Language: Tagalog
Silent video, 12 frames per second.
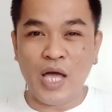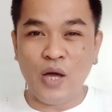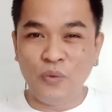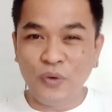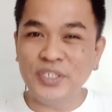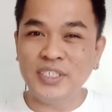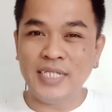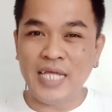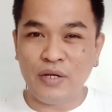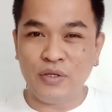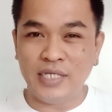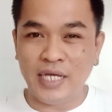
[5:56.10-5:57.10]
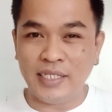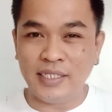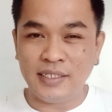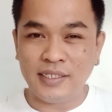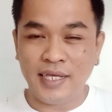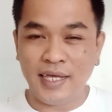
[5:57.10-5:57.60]
Ang worst scenario dyan,
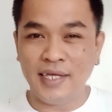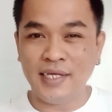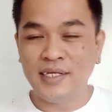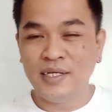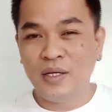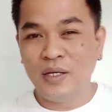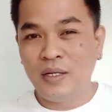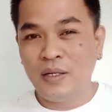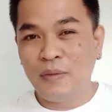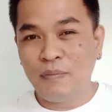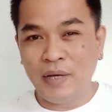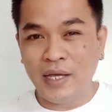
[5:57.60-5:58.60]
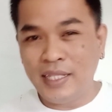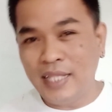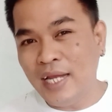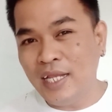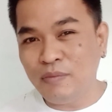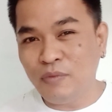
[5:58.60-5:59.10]
ha? Pag
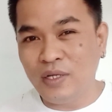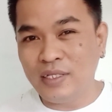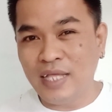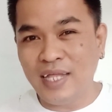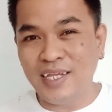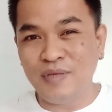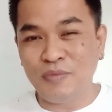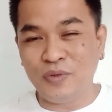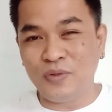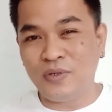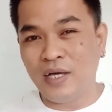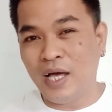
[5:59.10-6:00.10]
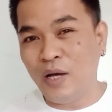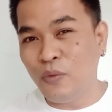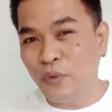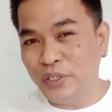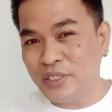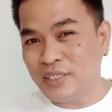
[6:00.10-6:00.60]
ginalit mo ang nanay mo,
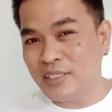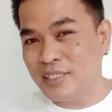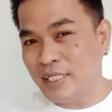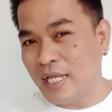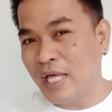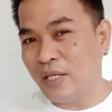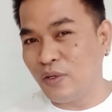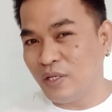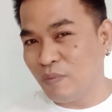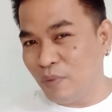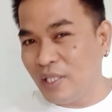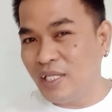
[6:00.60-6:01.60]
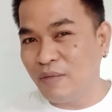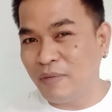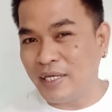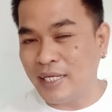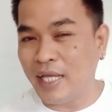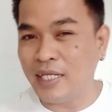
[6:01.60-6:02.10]
ang worst scenario na pwedeng
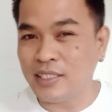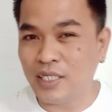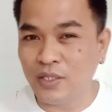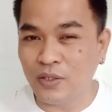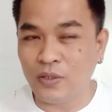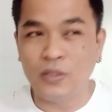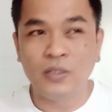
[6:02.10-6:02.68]
mangyari sa'yo